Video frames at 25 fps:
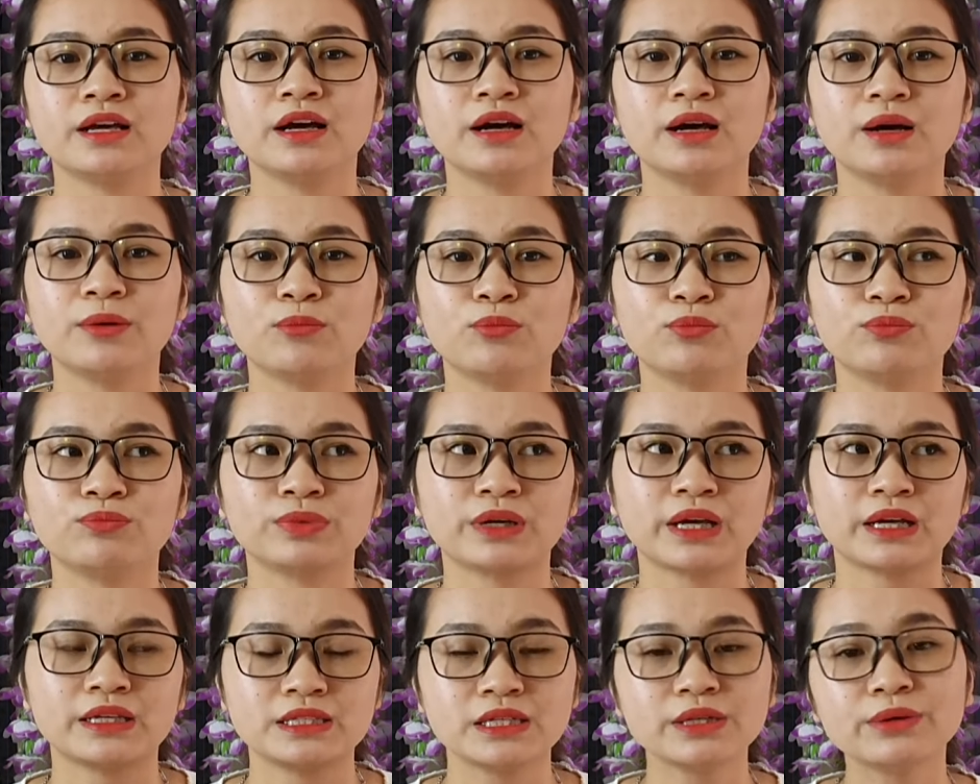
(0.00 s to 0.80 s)
um,
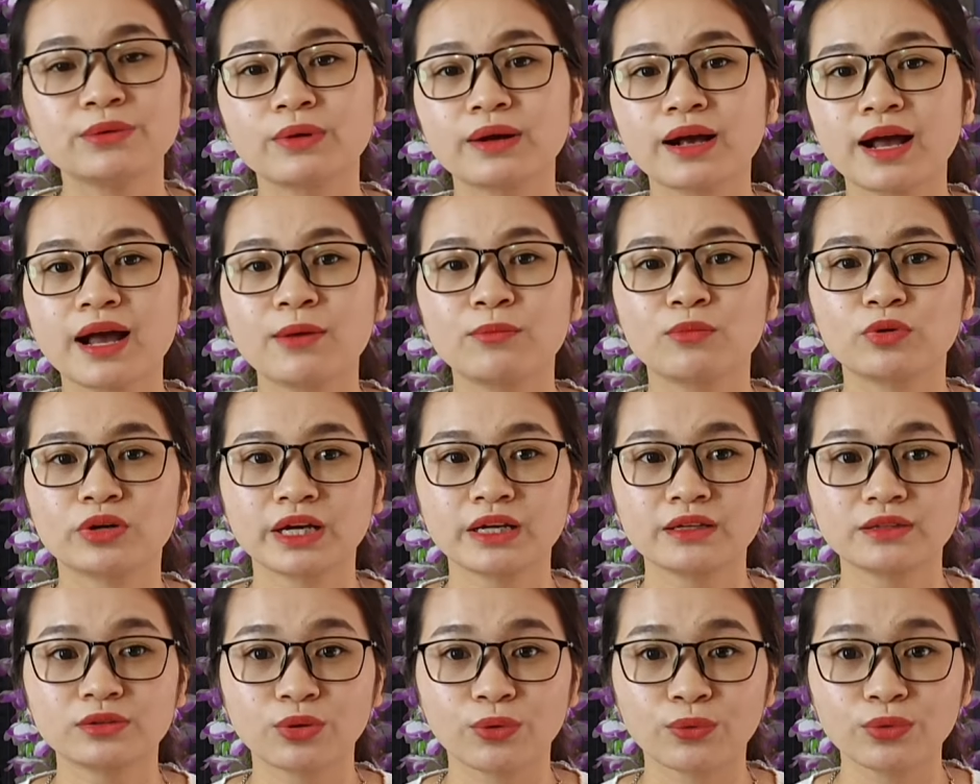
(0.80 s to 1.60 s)
cái chiều cao một
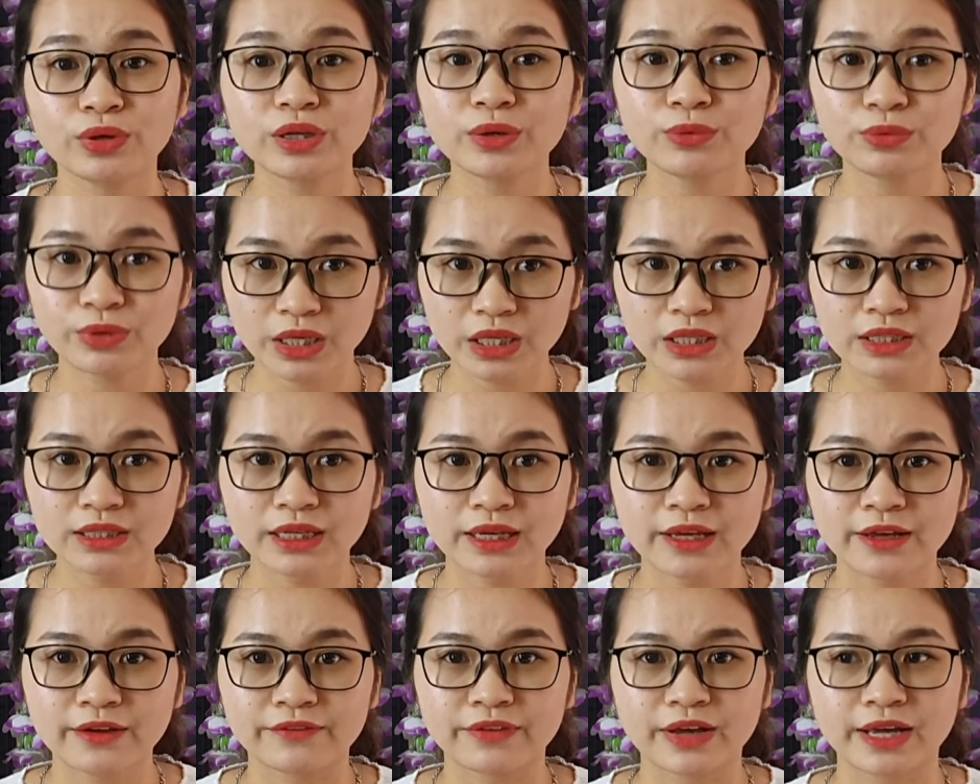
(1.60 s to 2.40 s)
cách tối ưu nhất
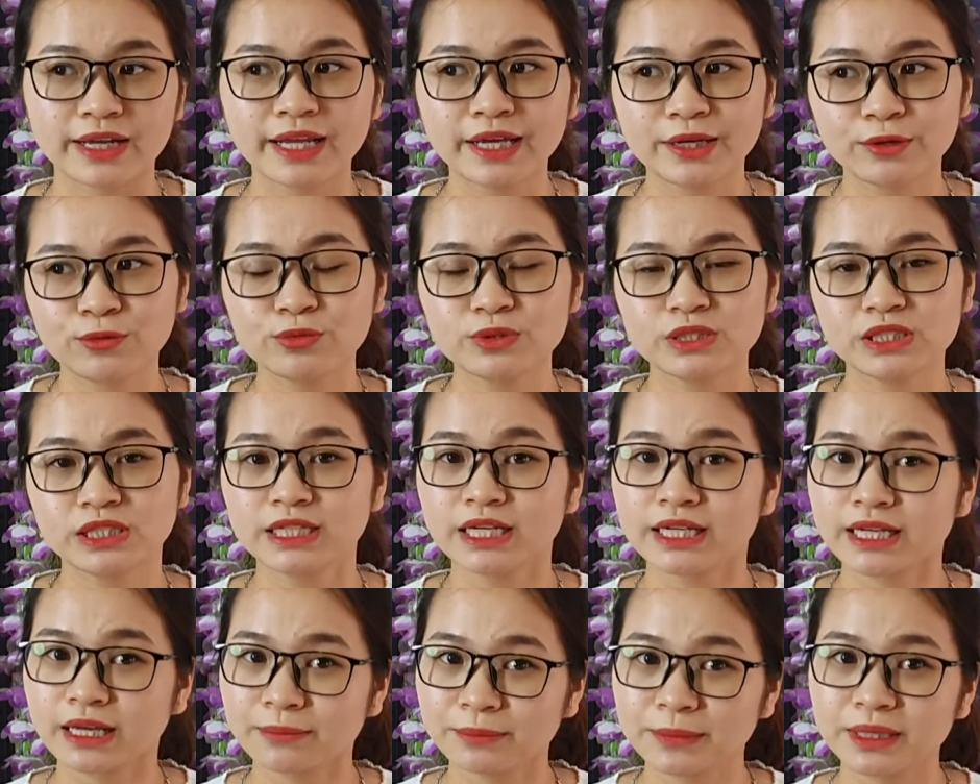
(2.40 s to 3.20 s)
và đây cũng chính là
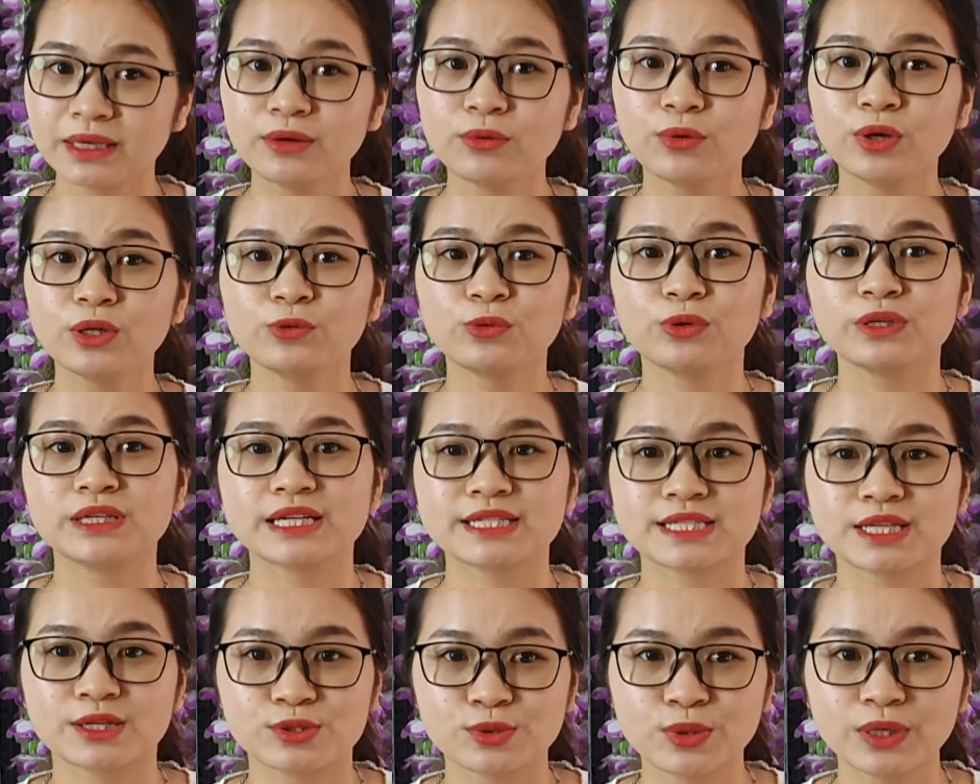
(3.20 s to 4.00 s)
cái bí quyết của nhà
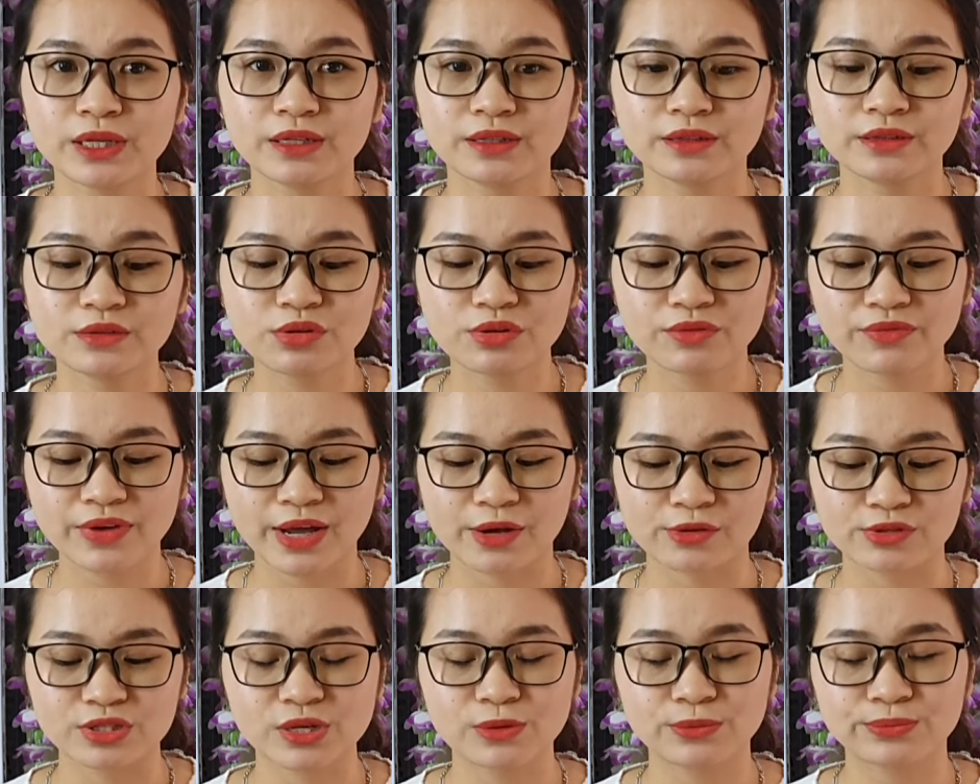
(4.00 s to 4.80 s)
sản xuất đưa
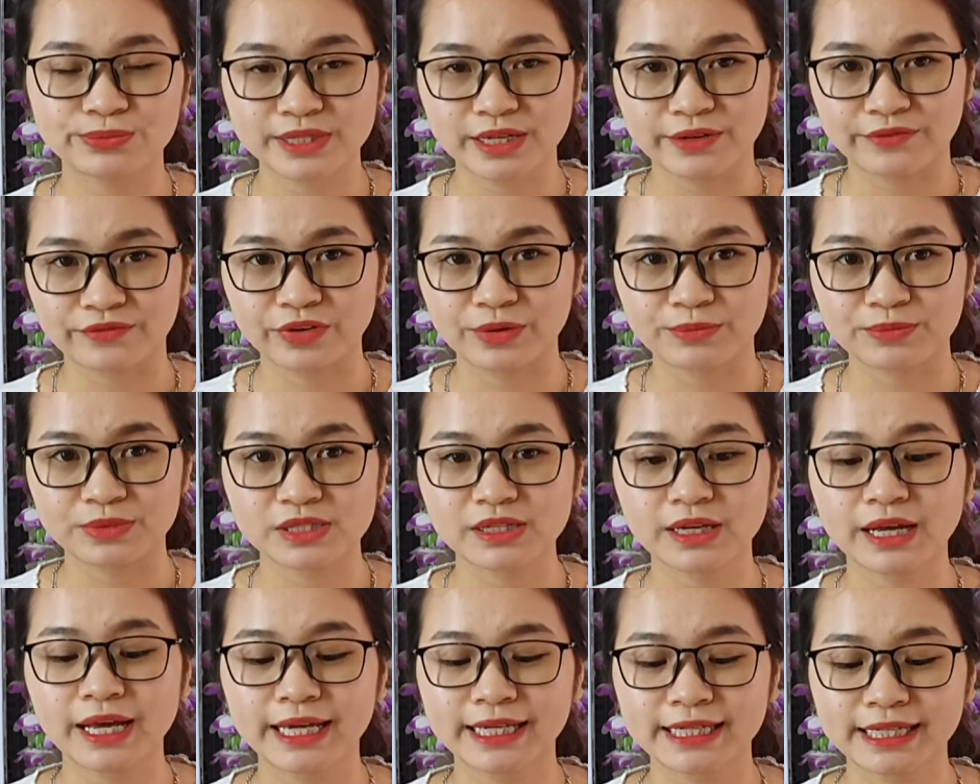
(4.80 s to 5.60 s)
vào trong sản phẩm sữa
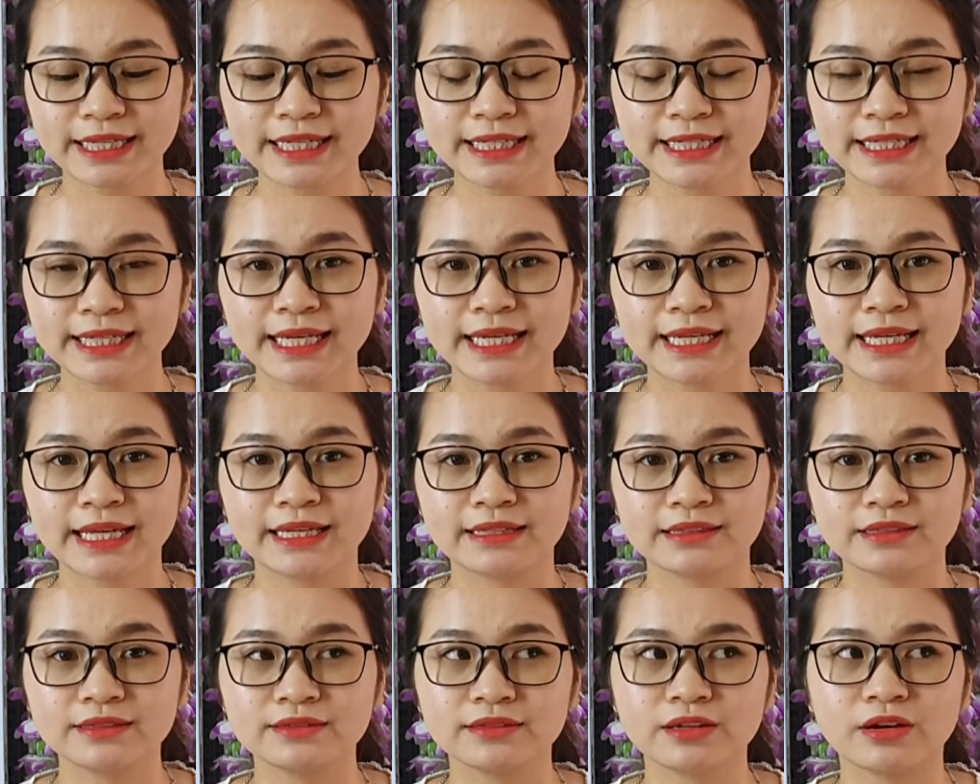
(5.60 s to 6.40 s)
hai kit để
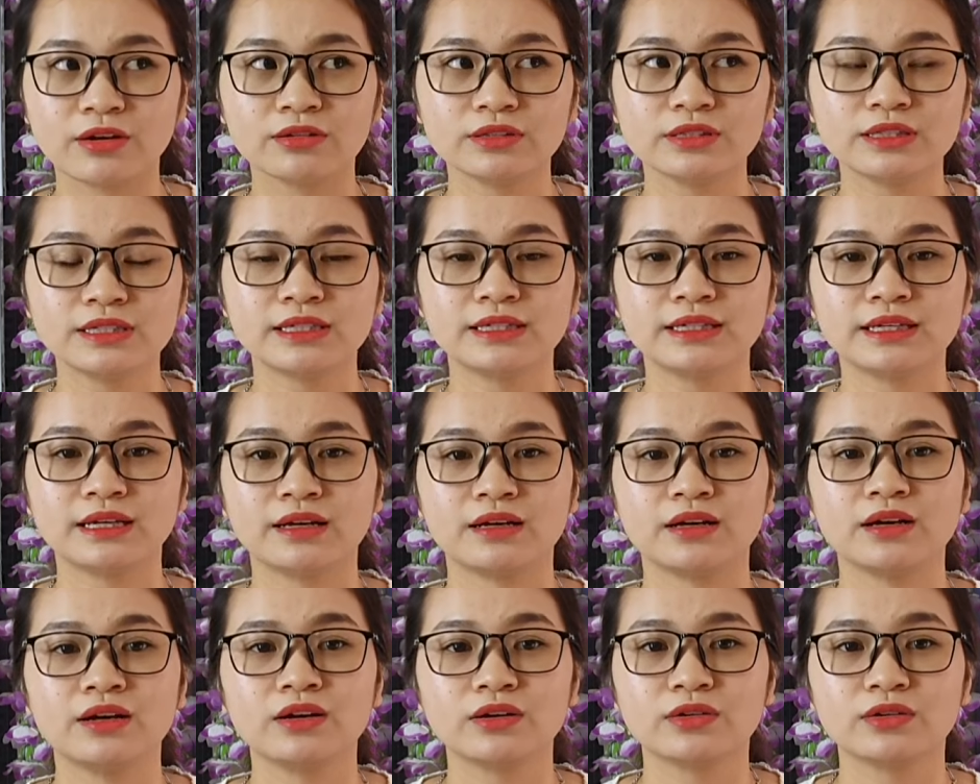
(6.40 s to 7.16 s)
từ đó thì uh,